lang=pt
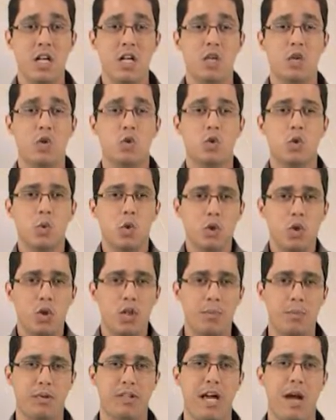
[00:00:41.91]
e tudo o
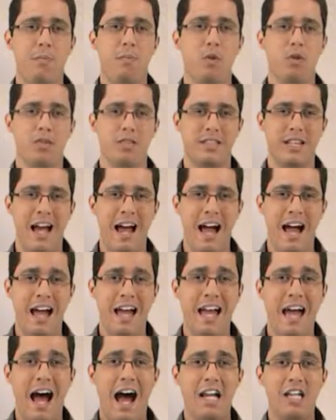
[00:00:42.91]
que puder
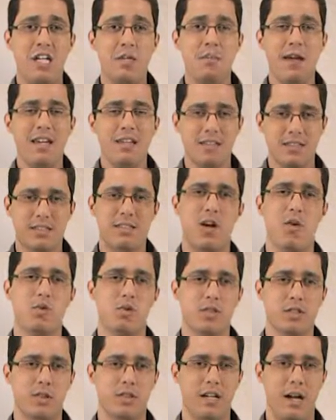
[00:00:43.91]
mostrar a dimensão
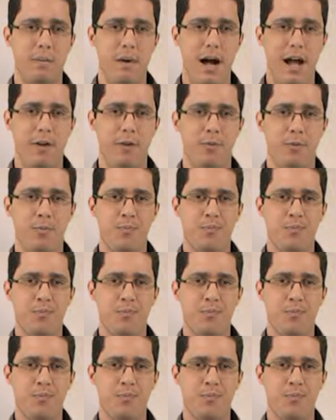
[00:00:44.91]
do seu trabalho.